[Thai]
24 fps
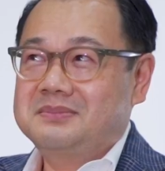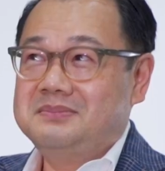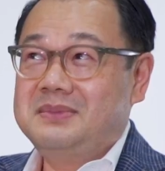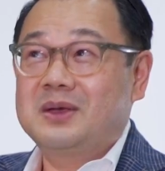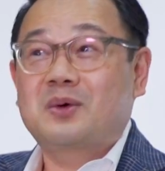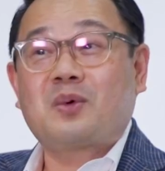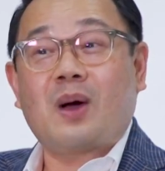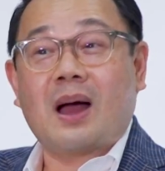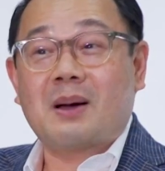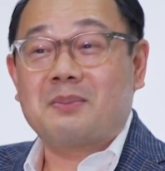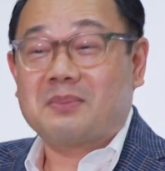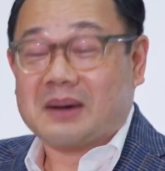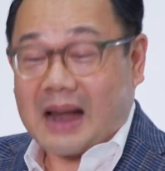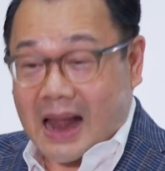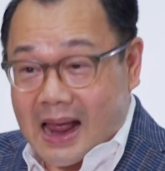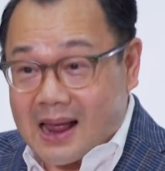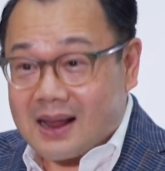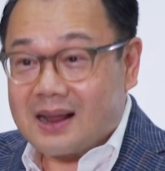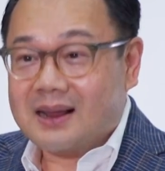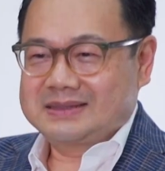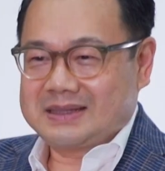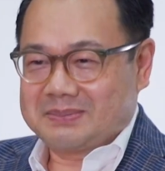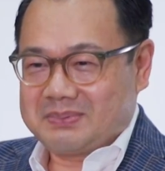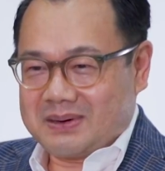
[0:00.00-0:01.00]
มีความรัก
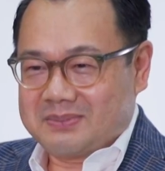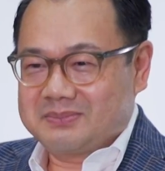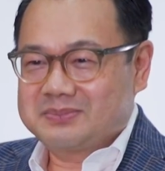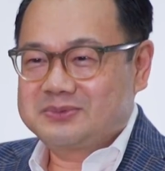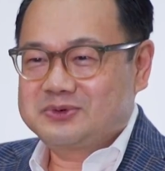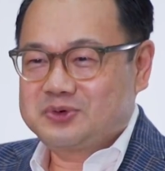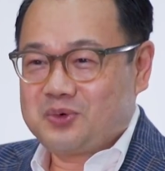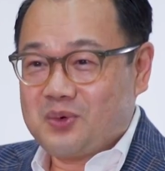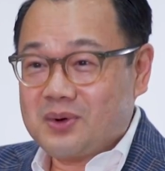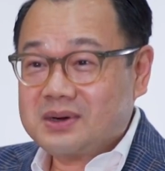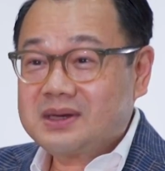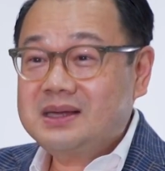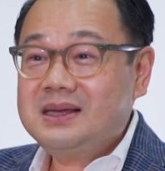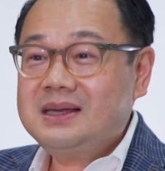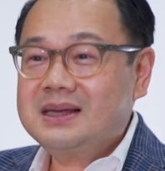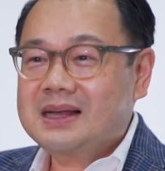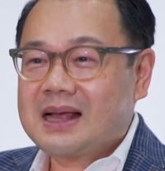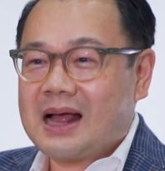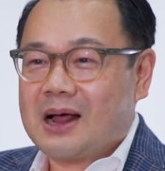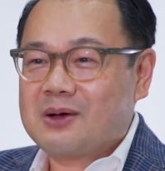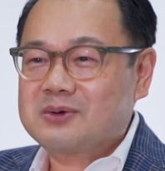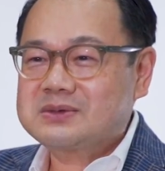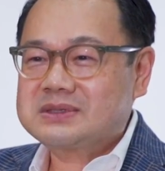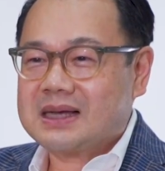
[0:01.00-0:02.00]
จะเป็นช่วงที่
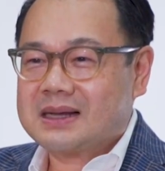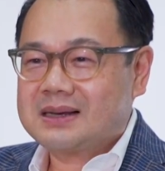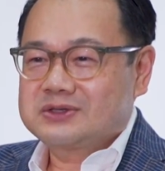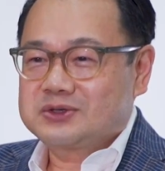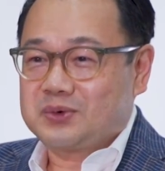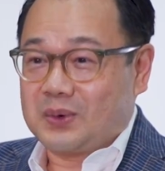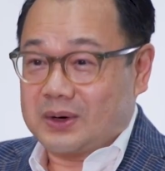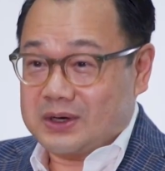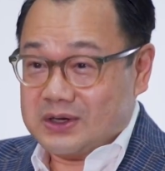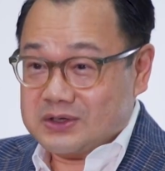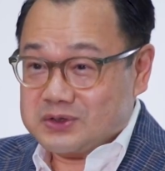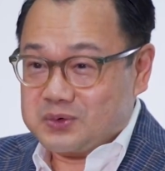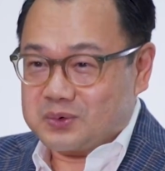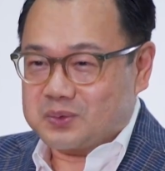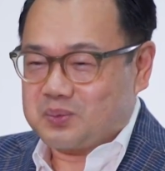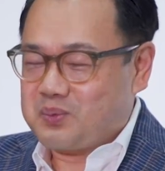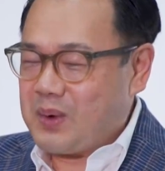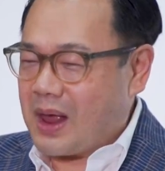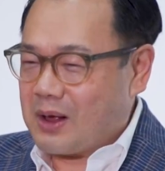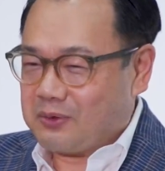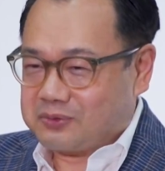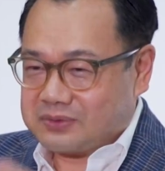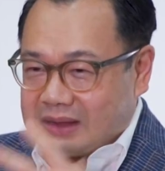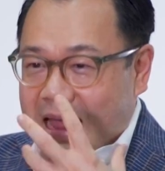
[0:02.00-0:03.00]
เขาจะสวยที่สุด
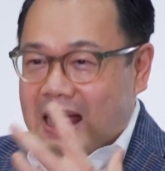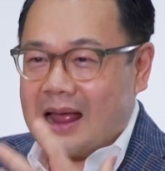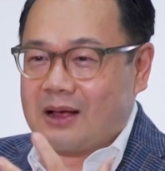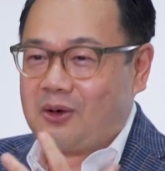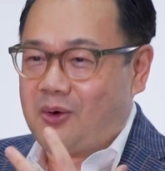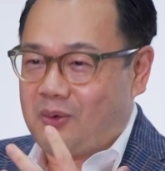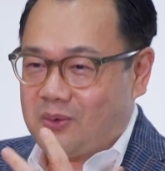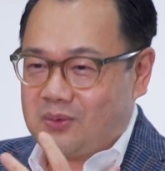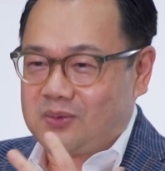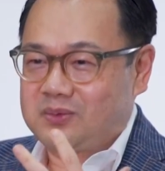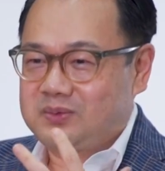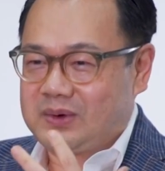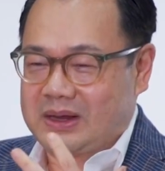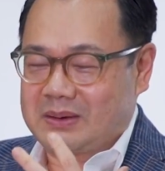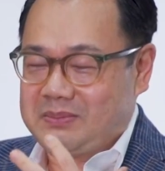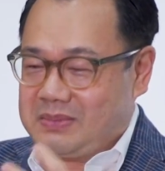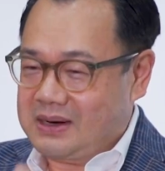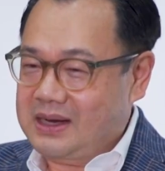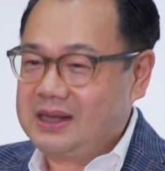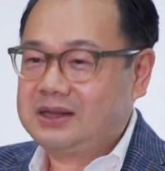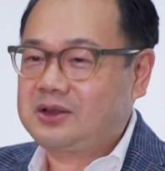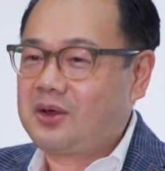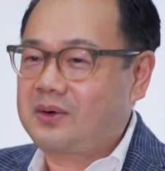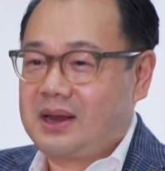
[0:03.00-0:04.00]
แววตาของคิมเบอ
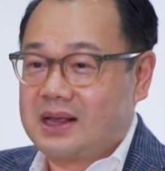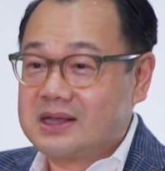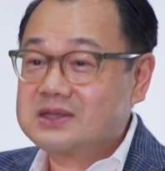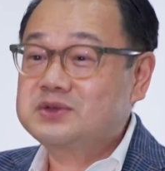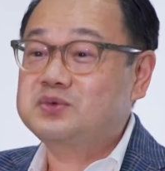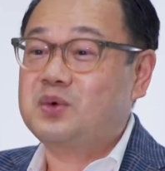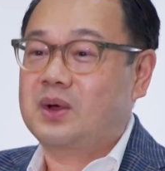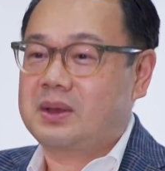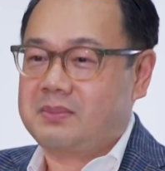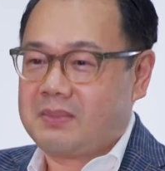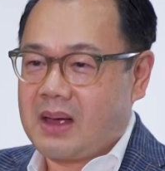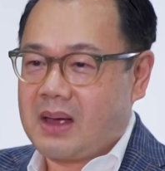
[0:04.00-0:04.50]
รี่ตอนนี้สวย